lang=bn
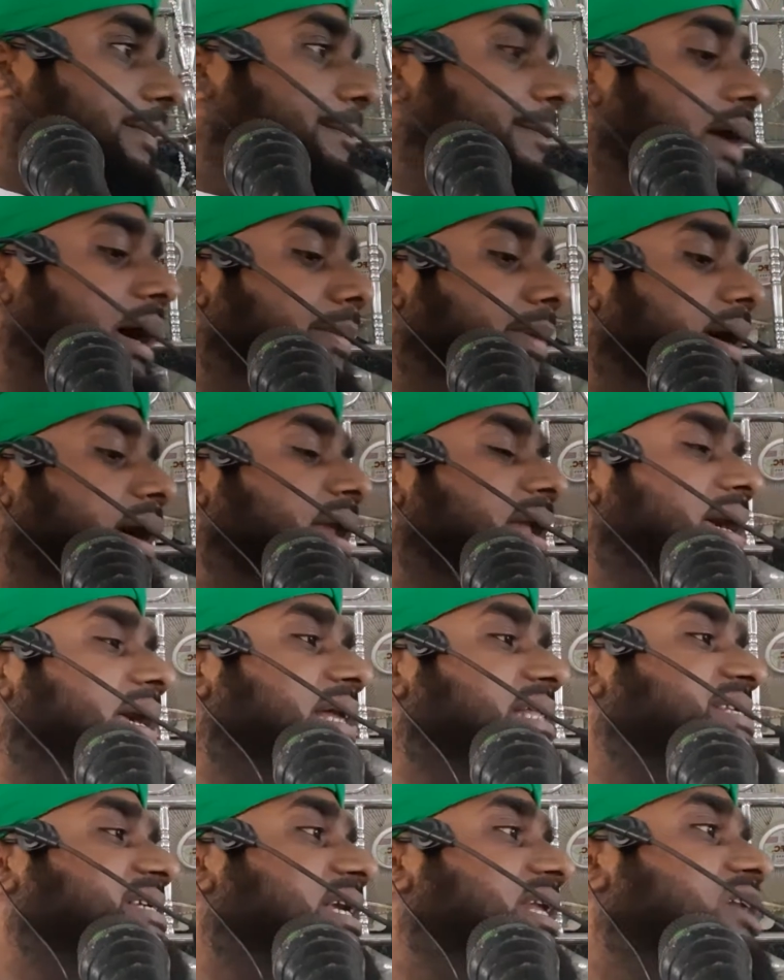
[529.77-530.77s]
বাবার
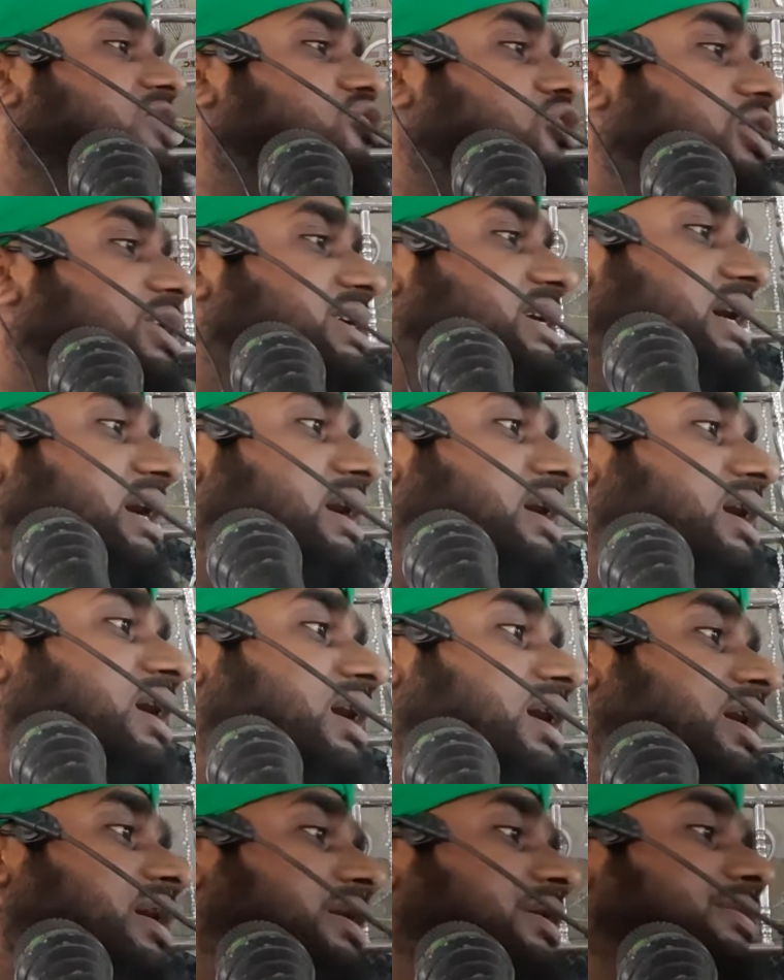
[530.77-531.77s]
আগে ছেলে চলে
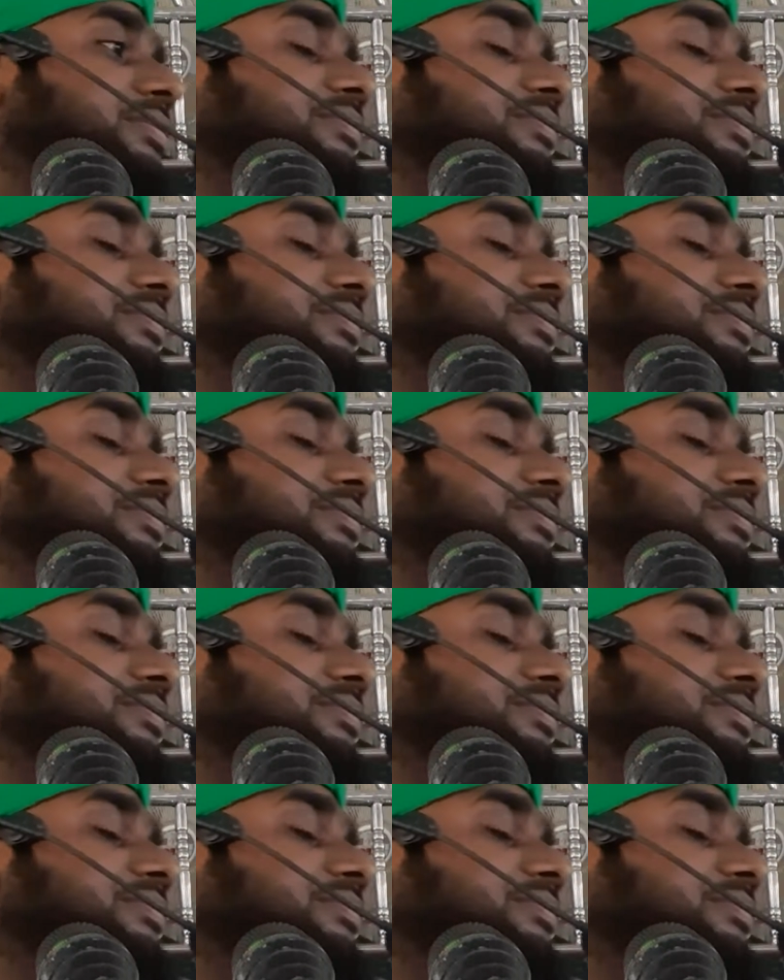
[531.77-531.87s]
যায়